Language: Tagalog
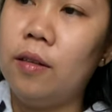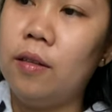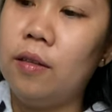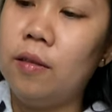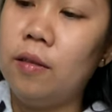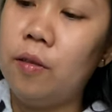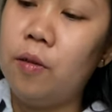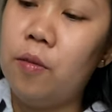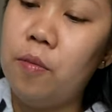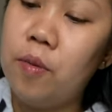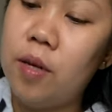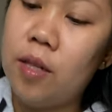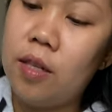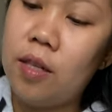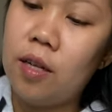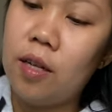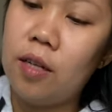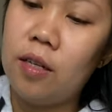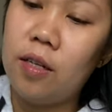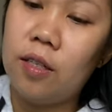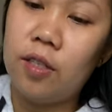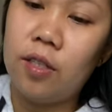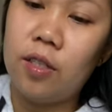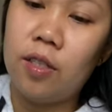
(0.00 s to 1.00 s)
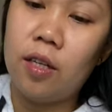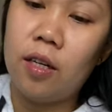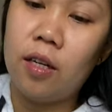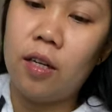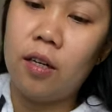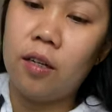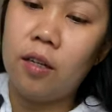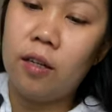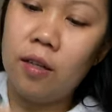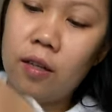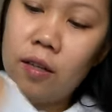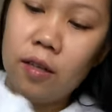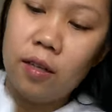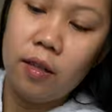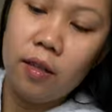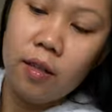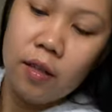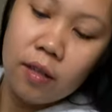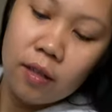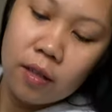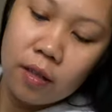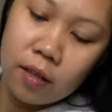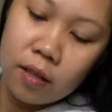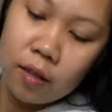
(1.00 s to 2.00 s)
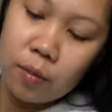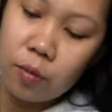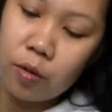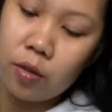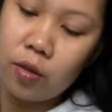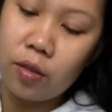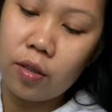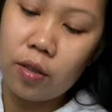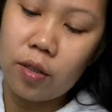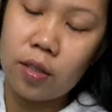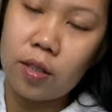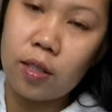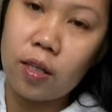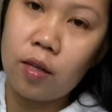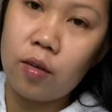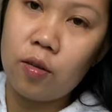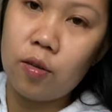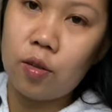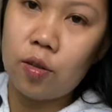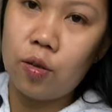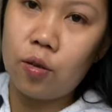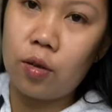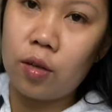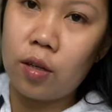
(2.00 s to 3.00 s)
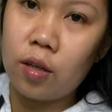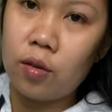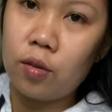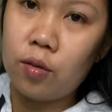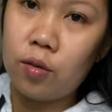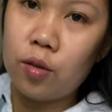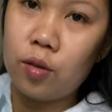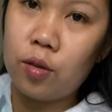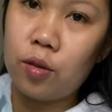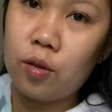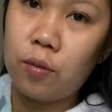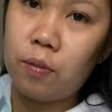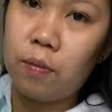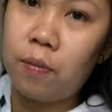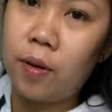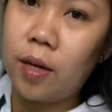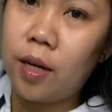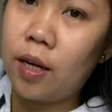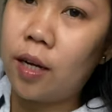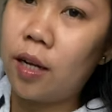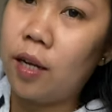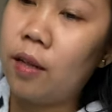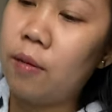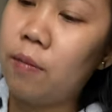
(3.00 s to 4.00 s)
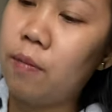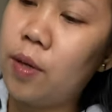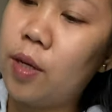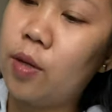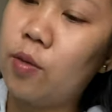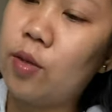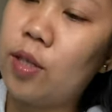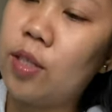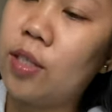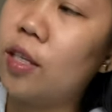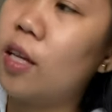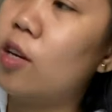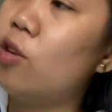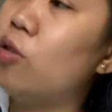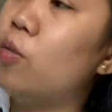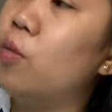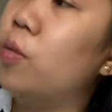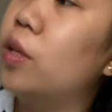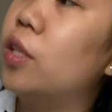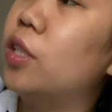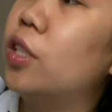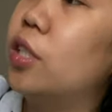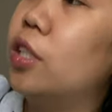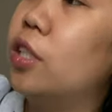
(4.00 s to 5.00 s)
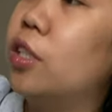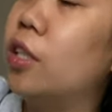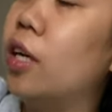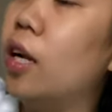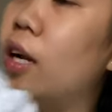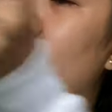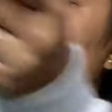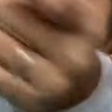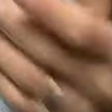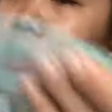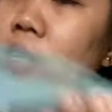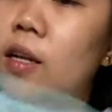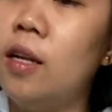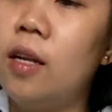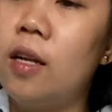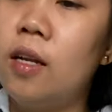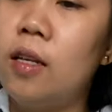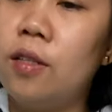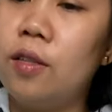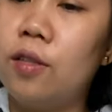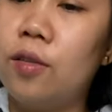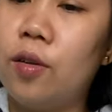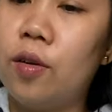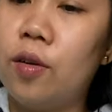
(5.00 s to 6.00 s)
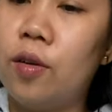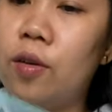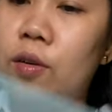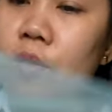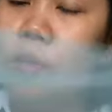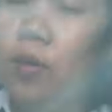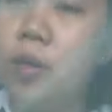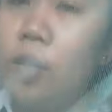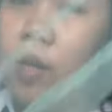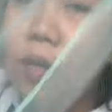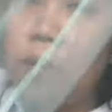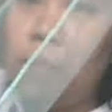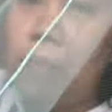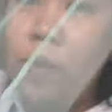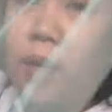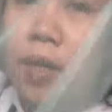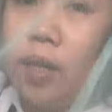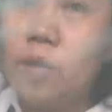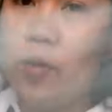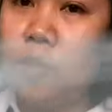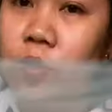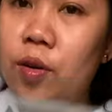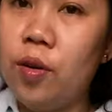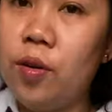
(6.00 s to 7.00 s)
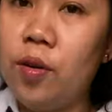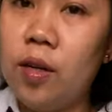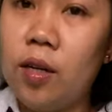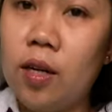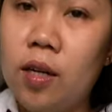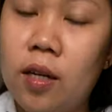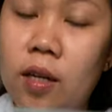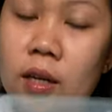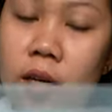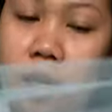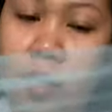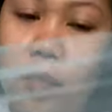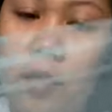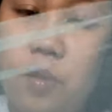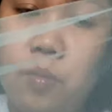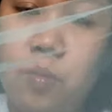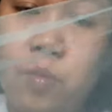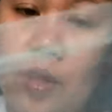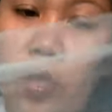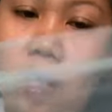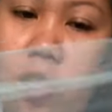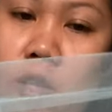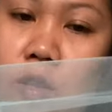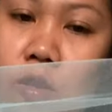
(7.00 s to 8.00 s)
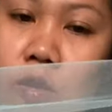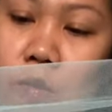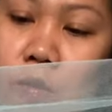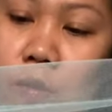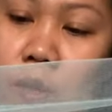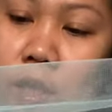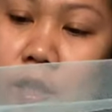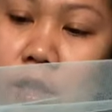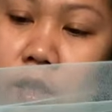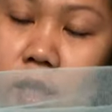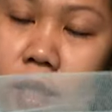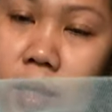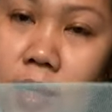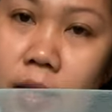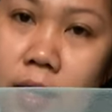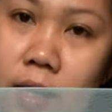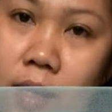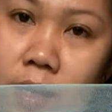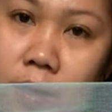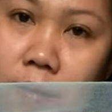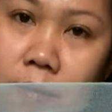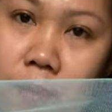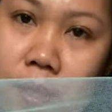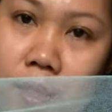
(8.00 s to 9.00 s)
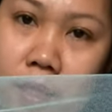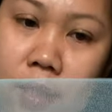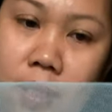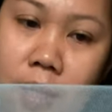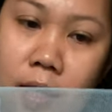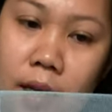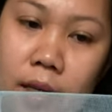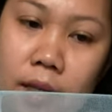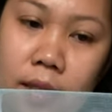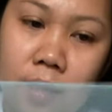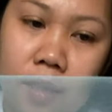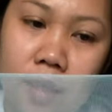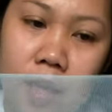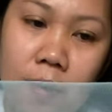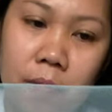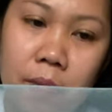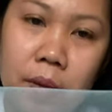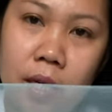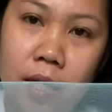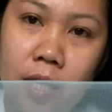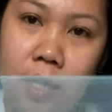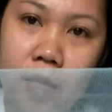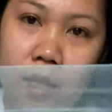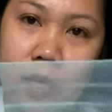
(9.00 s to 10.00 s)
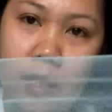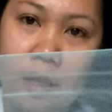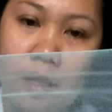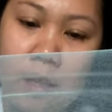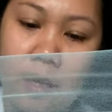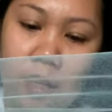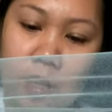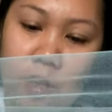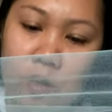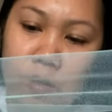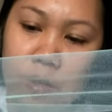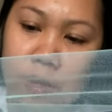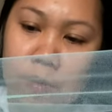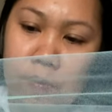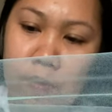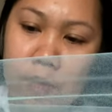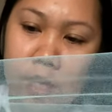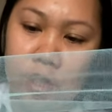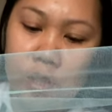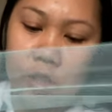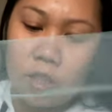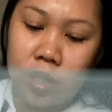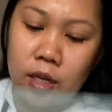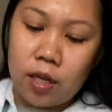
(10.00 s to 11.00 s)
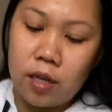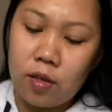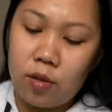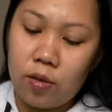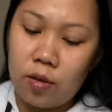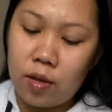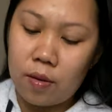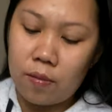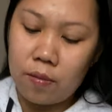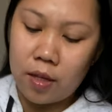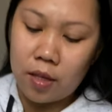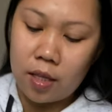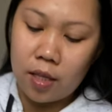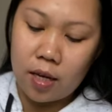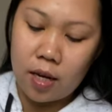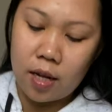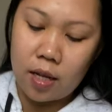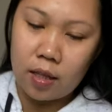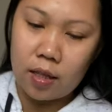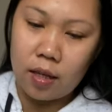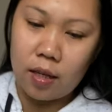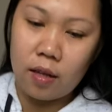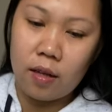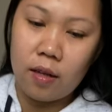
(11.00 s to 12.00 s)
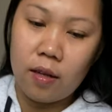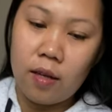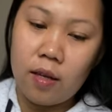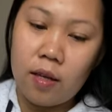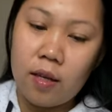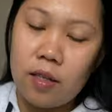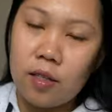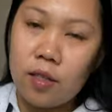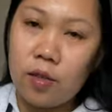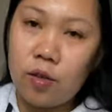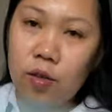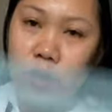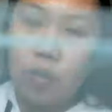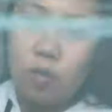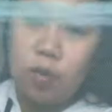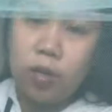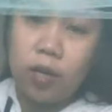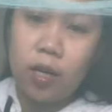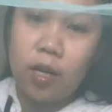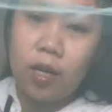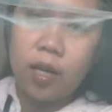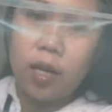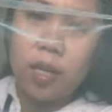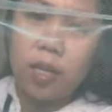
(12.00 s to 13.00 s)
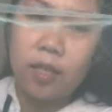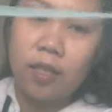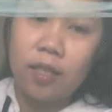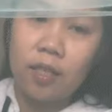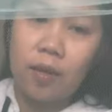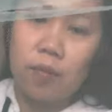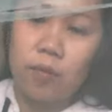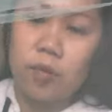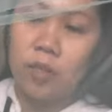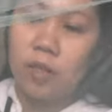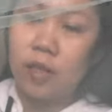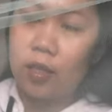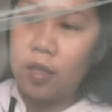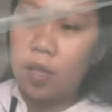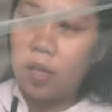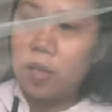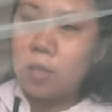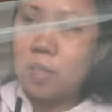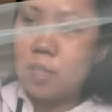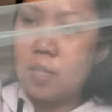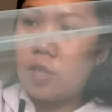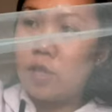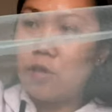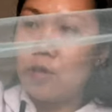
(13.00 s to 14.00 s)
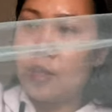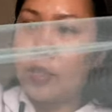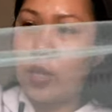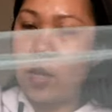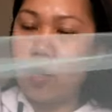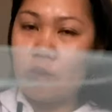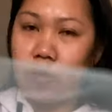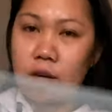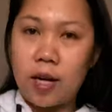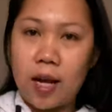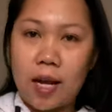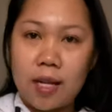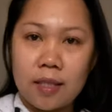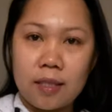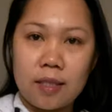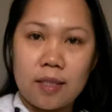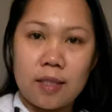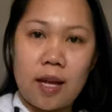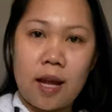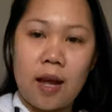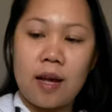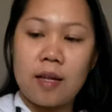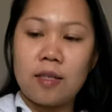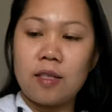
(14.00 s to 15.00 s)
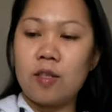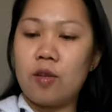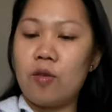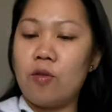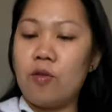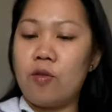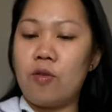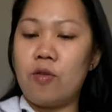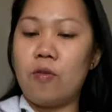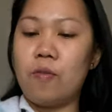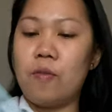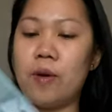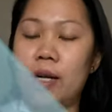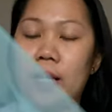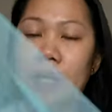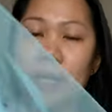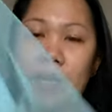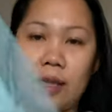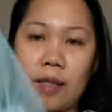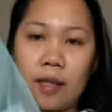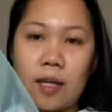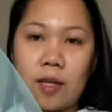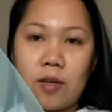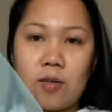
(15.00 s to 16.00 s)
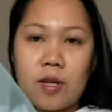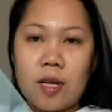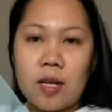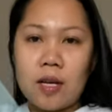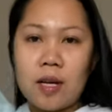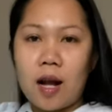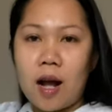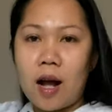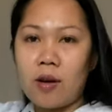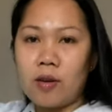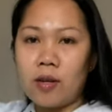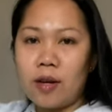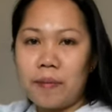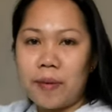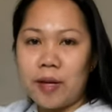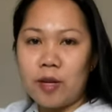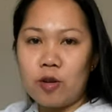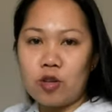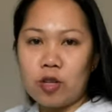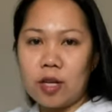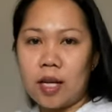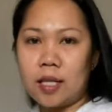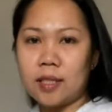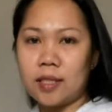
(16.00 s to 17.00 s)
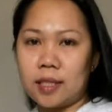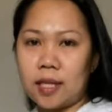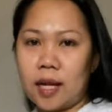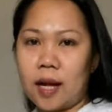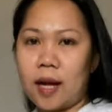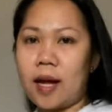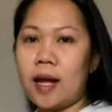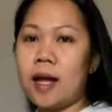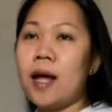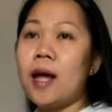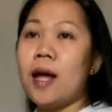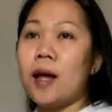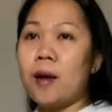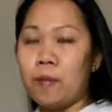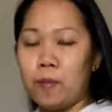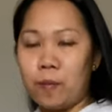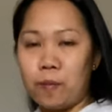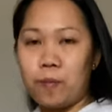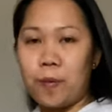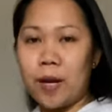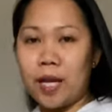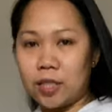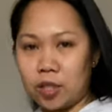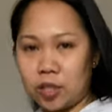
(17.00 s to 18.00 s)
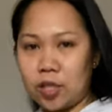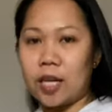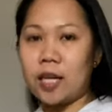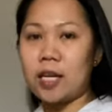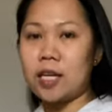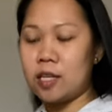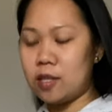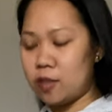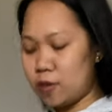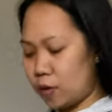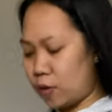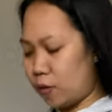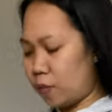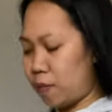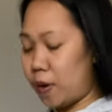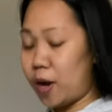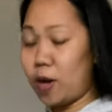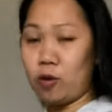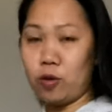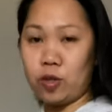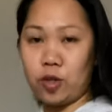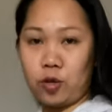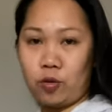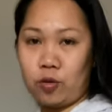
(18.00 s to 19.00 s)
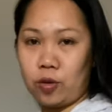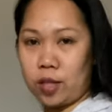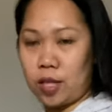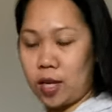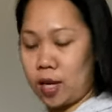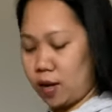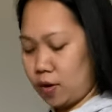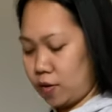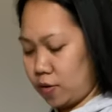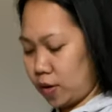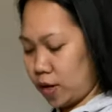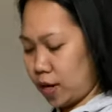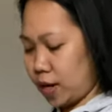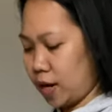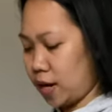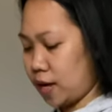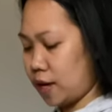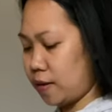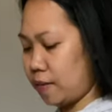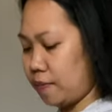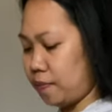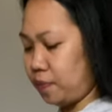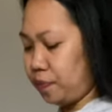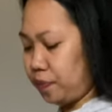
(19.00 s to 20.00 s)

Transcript: Gumanda na siya. Tingnan mo yung isa, gustot na gustot pa rin. Pero nasa loob kasi siya. So, pero yun nga guys, pwede itong plansyahin basta tamang init lang yung ng plansya yung gamitin natin. So, ito na nga guys, tapos na tayo dito sa organza. So, kung mag-run kayo ng gown na may organza, plansyahin nyo bago suotin, okay?